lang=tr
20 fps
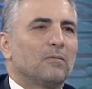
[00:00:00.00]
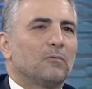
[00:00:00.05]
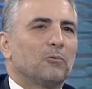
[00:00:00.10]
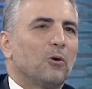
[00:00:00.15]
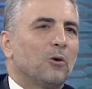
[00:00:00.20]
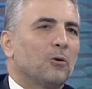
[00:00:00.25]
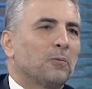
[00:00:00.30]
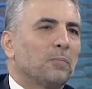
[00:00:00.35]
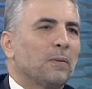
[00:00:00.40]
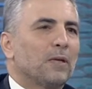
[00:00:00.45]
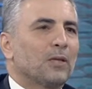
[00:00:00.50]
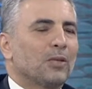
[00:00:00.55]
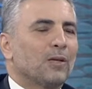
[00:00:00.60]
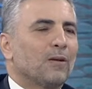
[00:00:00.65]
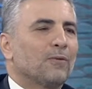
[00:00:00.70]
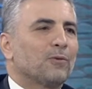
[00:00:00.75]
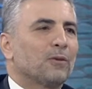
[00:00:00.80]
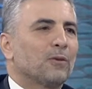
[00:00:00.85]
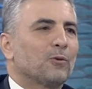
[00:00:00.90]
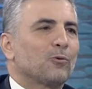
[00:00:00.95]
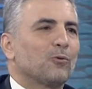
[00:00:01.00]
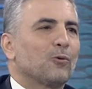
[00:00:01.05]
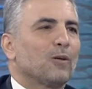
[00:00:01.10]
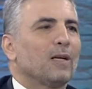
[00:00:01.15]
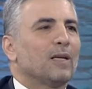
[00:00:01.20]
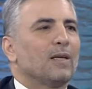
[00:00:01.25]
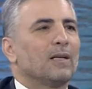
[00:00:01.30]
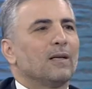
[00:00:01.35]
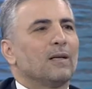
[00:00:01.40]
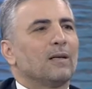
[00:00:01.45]
e, 4-5 hafta
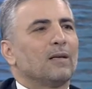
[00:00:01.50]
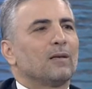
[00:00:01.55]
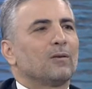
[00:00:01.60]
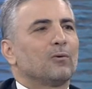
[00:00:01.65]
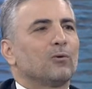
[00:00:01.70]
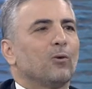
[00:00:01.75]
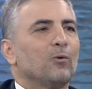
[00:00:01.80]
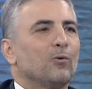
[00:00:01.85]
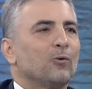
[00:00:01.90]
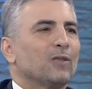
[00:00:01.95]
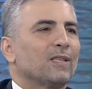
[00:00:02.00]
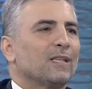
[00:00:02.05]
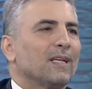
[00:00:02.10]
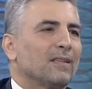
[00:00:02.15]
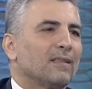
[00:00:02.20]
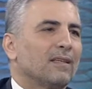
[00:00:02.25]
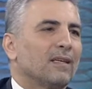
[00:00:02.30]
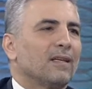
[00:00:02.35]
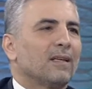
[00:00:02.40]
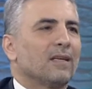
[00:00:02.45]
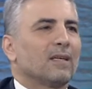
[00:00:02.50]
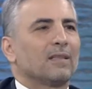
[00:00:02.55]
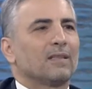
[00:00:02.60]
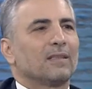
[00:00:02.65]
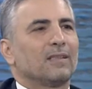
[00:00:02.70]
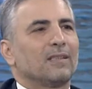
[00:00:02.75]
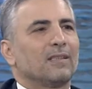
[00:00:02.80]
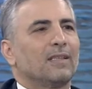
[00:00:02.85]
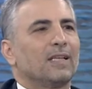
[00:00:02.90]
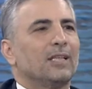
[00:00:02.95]
süreyle döviz satarak
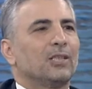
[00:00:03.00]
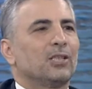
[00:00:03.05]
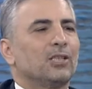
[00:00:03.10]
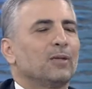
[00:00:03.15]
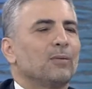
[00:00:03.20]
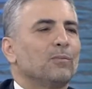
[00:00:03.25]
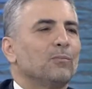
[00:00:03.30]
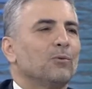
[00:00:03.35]
değişik